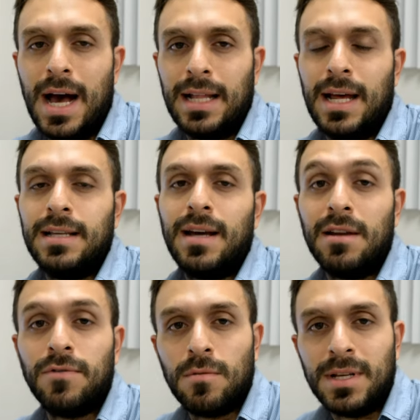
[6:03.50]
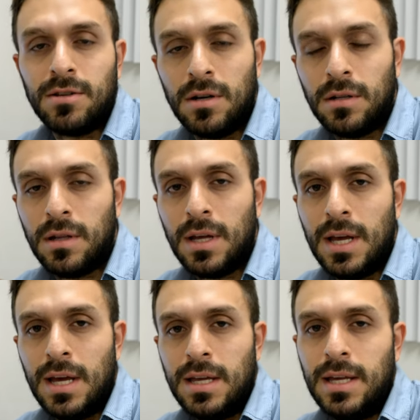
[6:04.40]
analizar la información
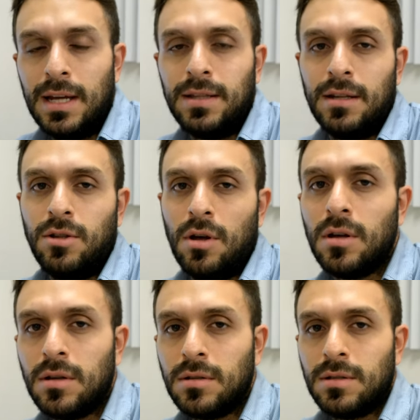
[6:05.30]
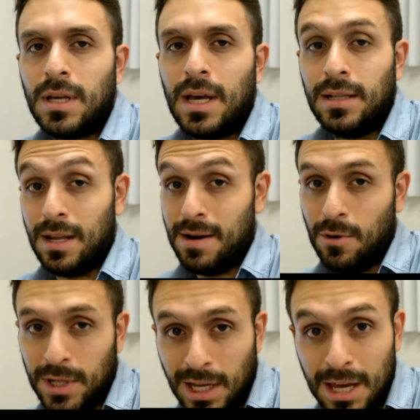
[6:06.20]
y entre todos, en
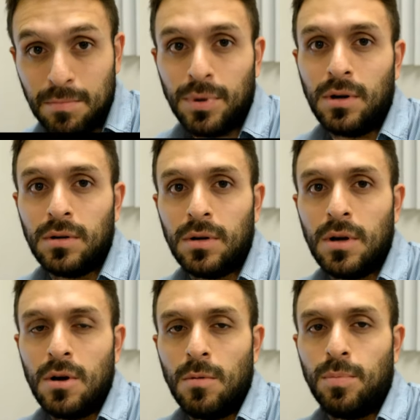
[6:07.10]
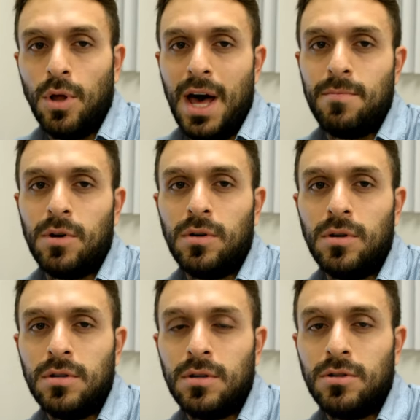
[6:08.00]
trabajo en equipo,
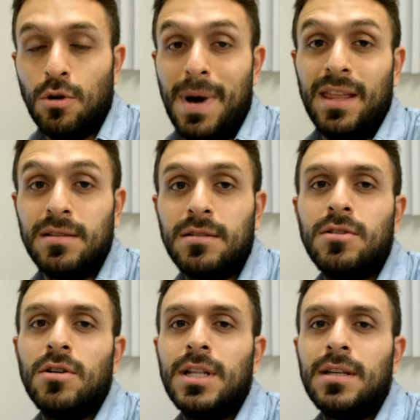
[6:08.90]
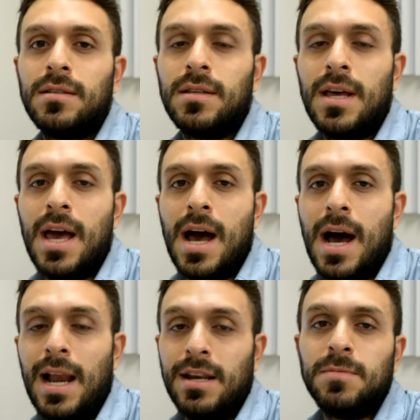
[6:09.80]
podamos tomar decisiones
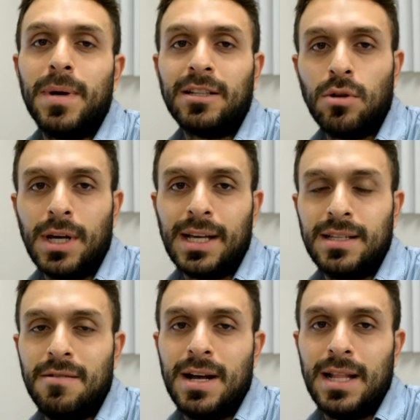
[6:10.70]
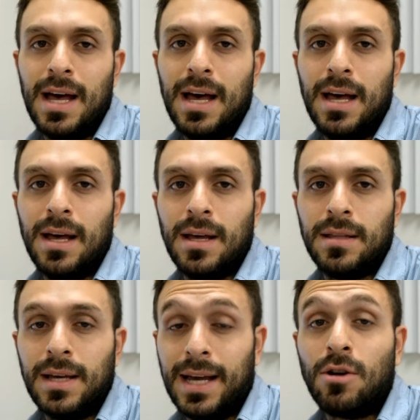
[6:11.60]
al respecto de, se van a,
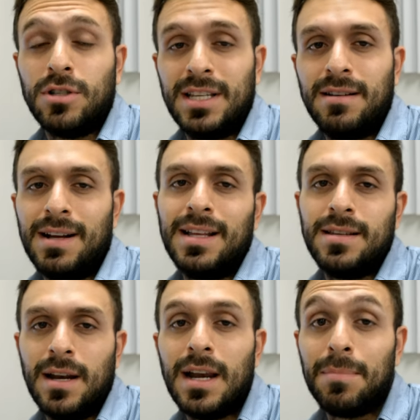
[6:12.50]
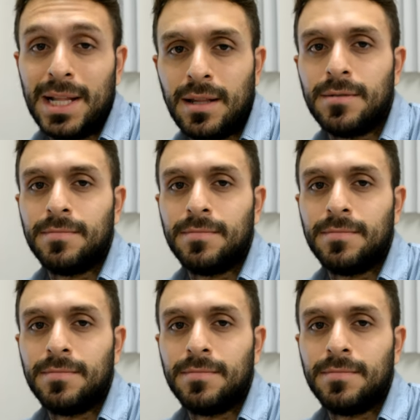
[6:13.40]
de qué cosas se van a hacer en la planta.